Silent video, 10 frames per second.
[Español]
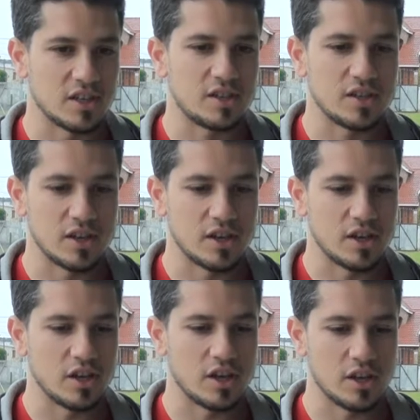este,
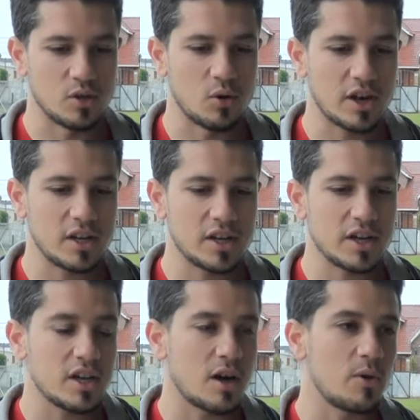que, todo aquel que
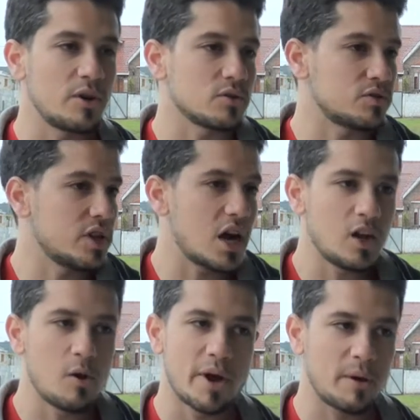quiera, bueno, tenga
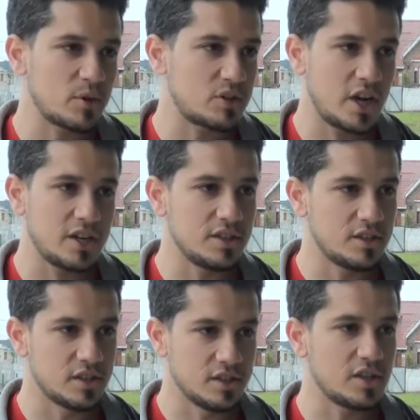algo para mostrar y,
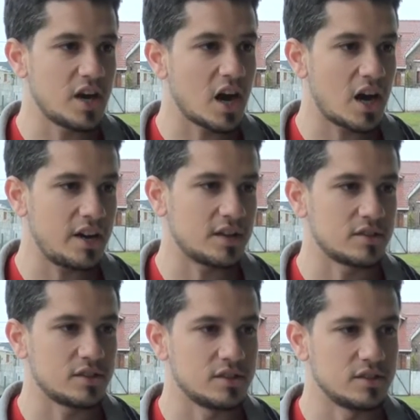tenga
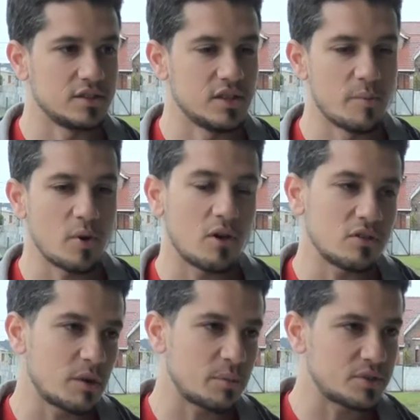ganas y le ponga
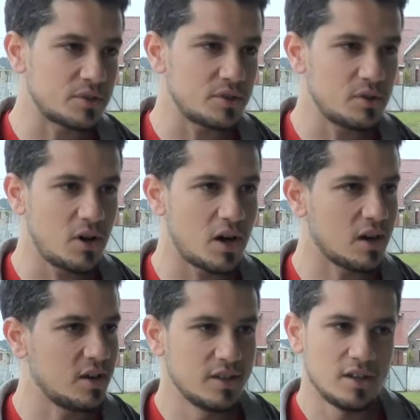onda positiva,
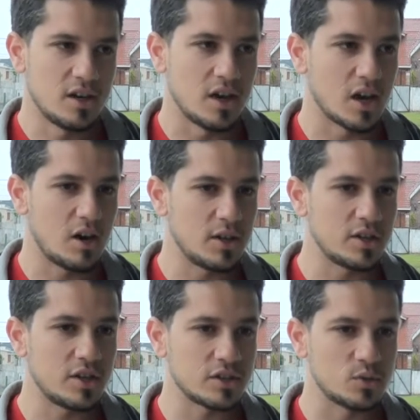acá va a
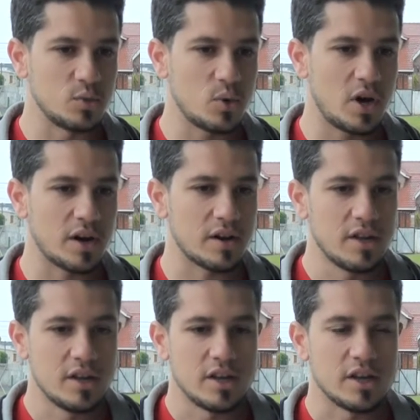tener su lugar.
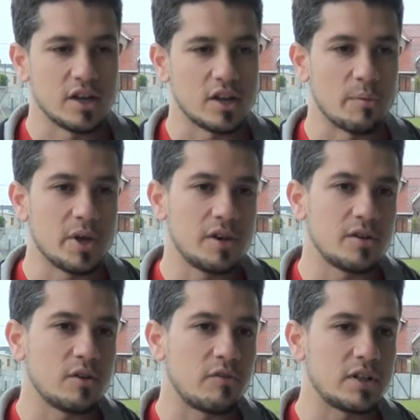Eh,
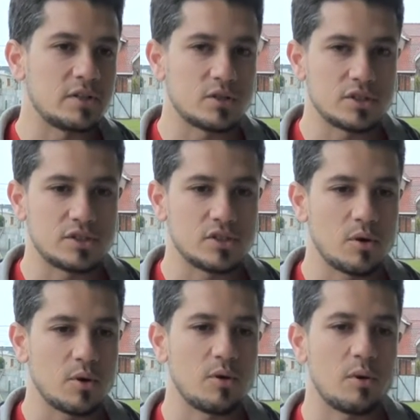también nos faltó decir que
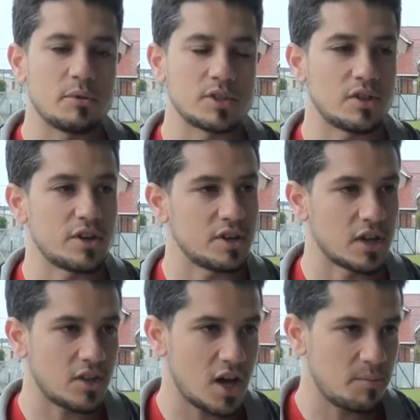bueno, vamos a tener
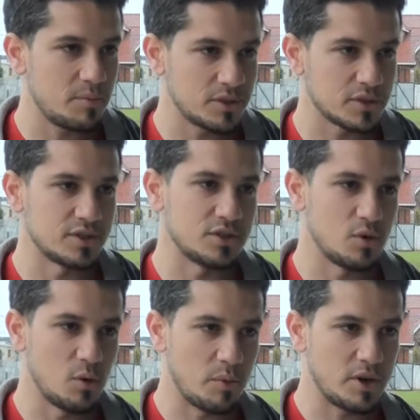stand-up, que se
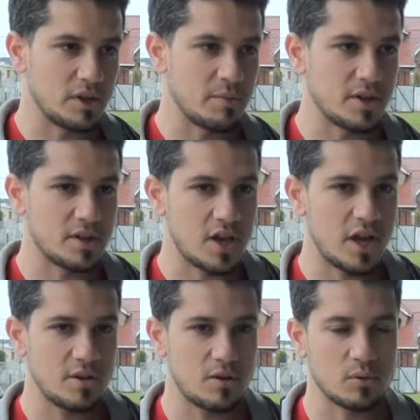incorpora también este
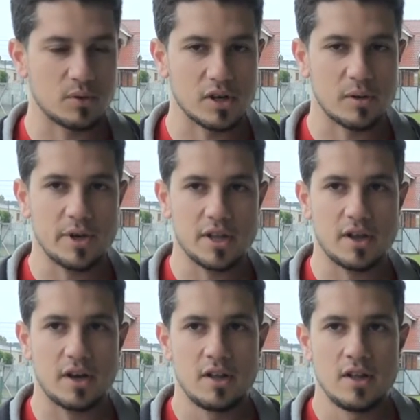año, Agustín
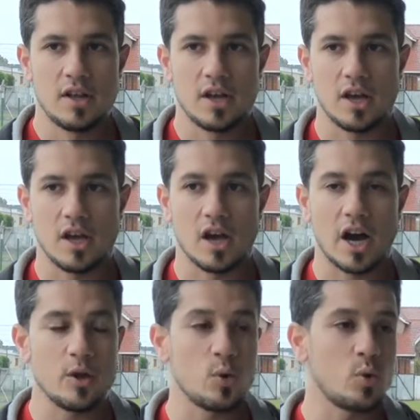Gambetta. Eh,
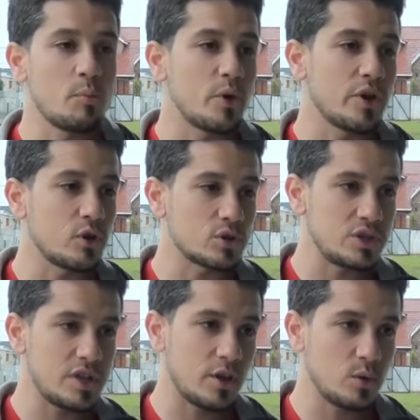hay un grupo de
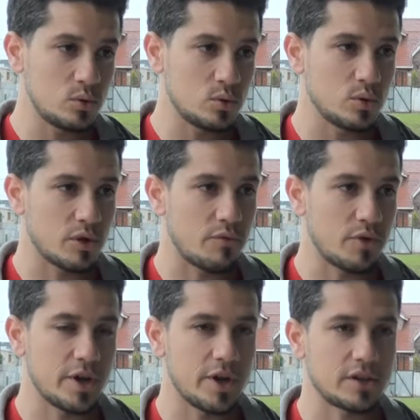cocina de UTU que
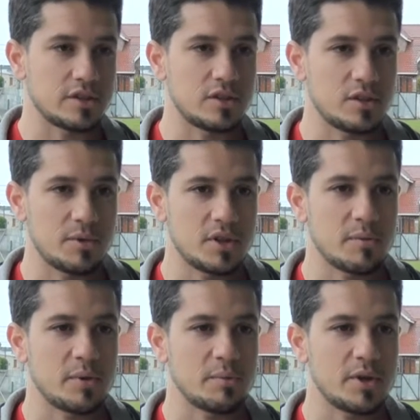fue
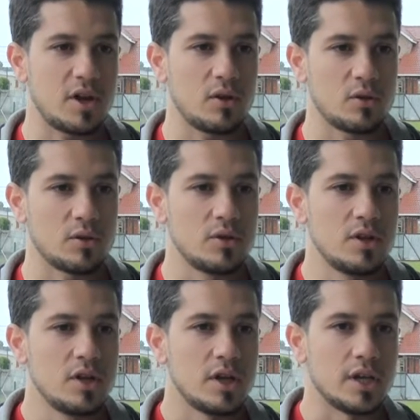recientemente premiado
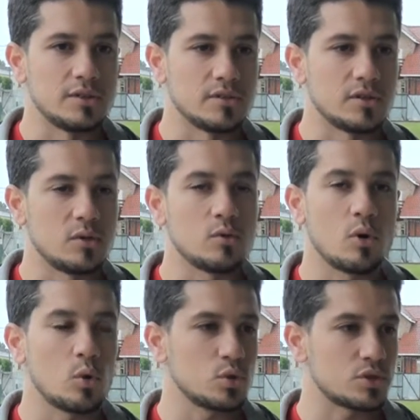en, un
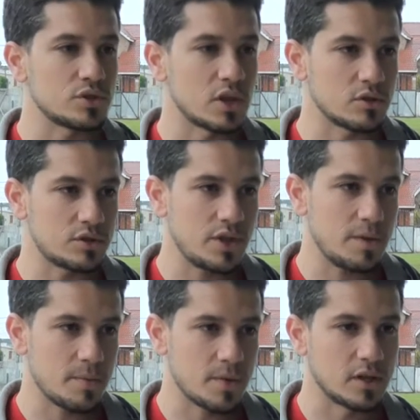concurso en San
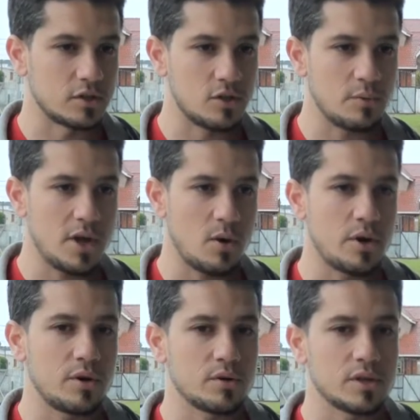José de gastronomía.
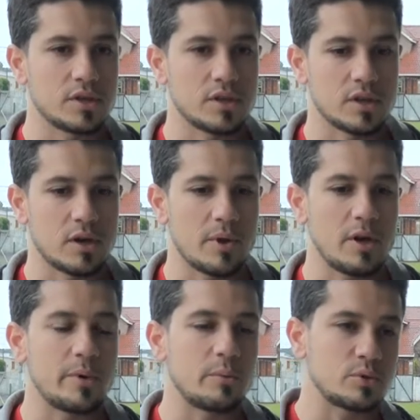Bueno, este, también
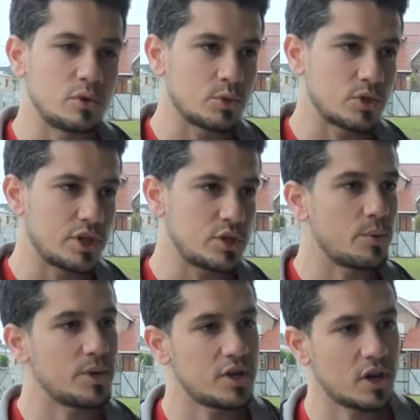le propusimos a ellos
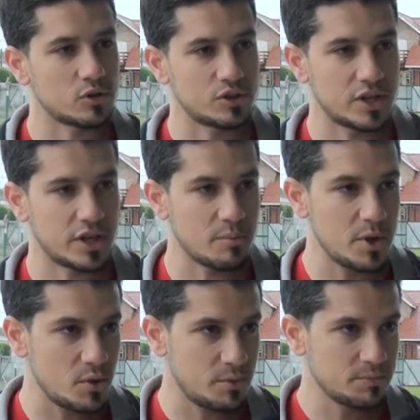venir a cocinar en
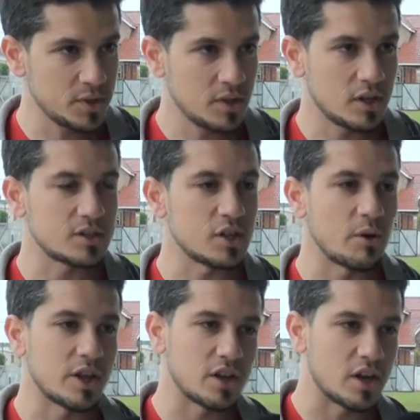vivo, así que
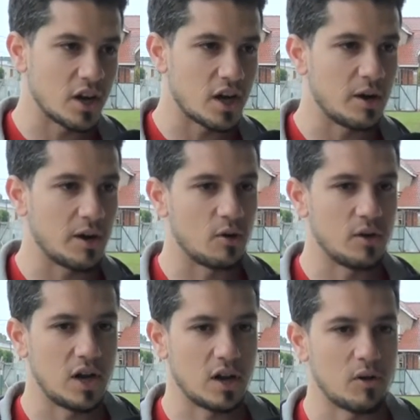van a estar acá
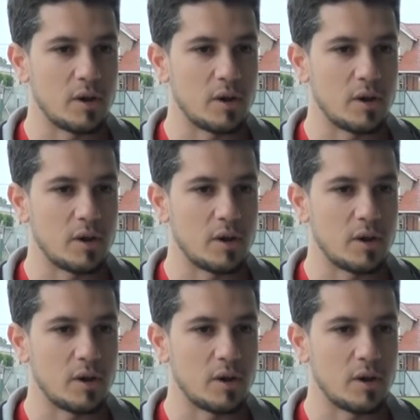con la,